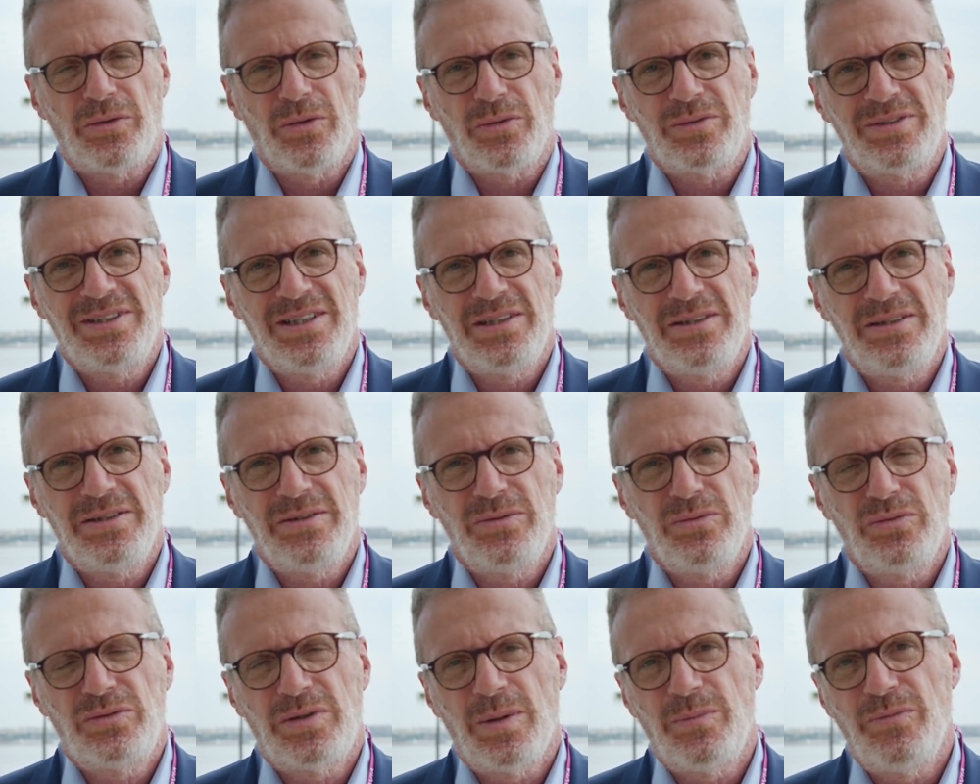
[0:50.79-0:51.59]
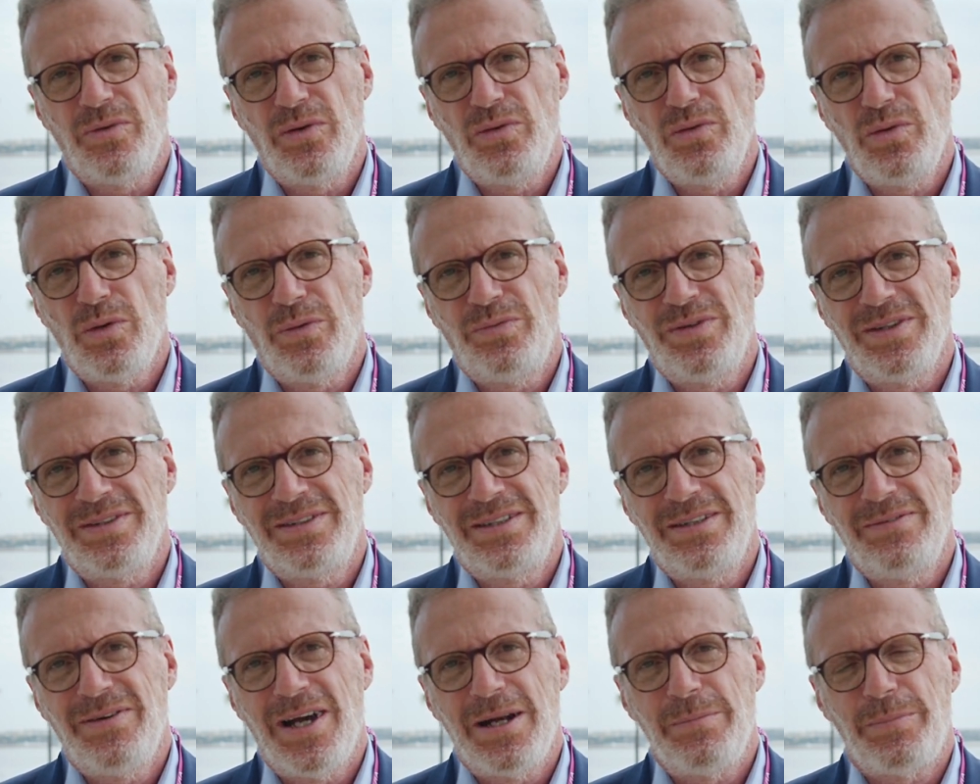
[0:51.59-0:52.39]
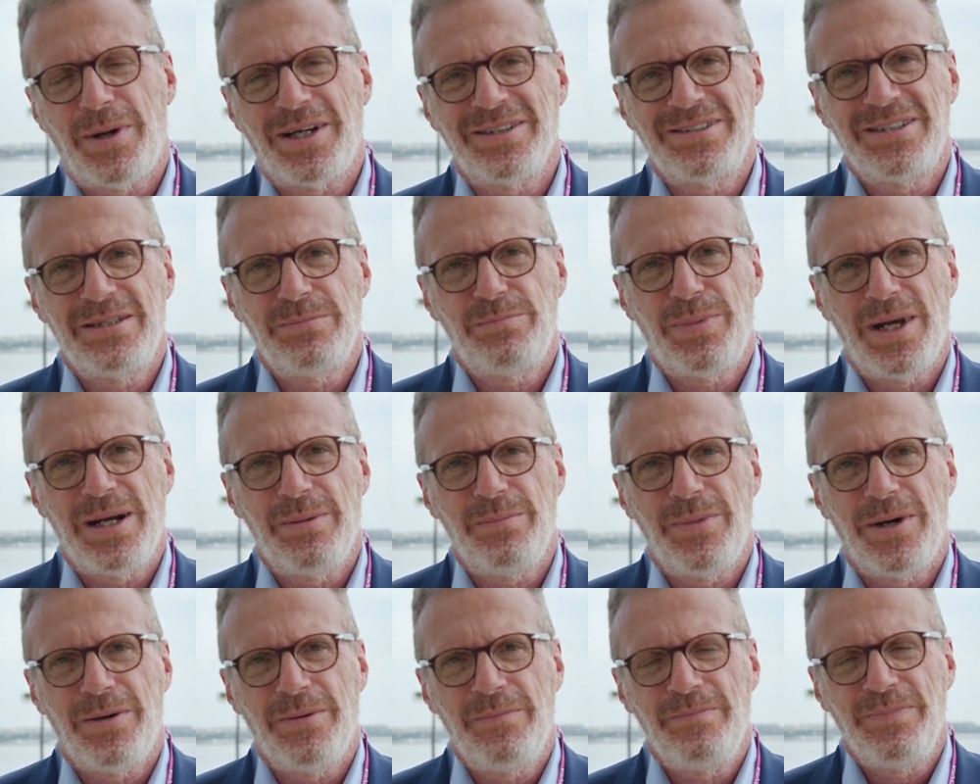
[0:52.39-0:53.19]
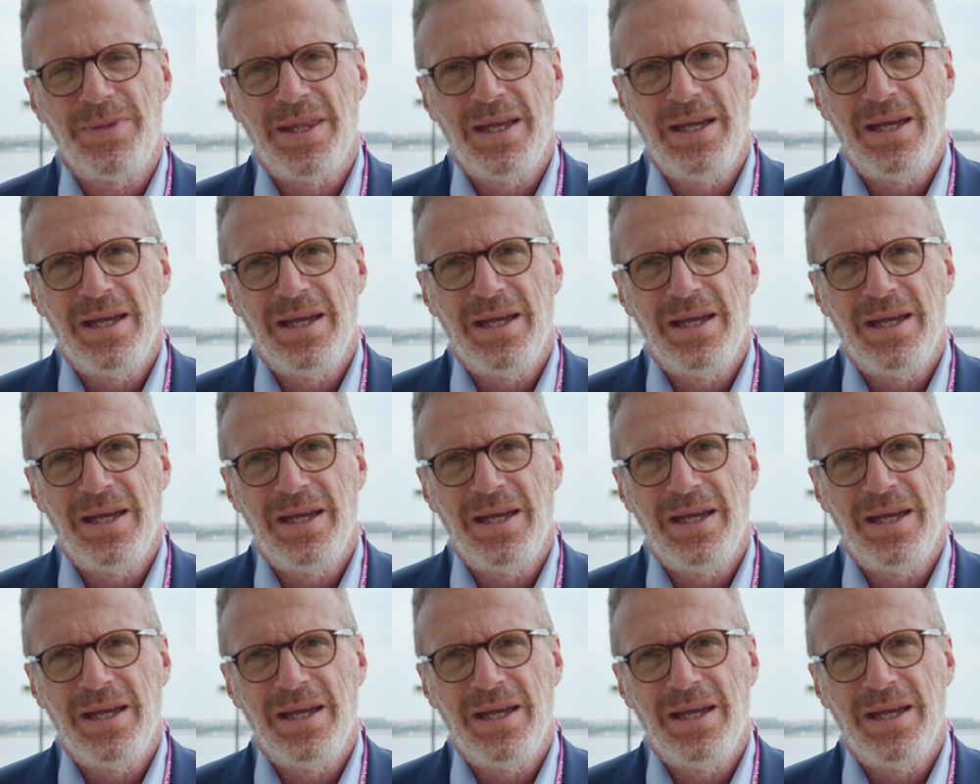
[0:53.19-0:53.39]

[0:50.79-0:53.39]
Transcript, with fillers: Donc si nous sommes venus au festival principalement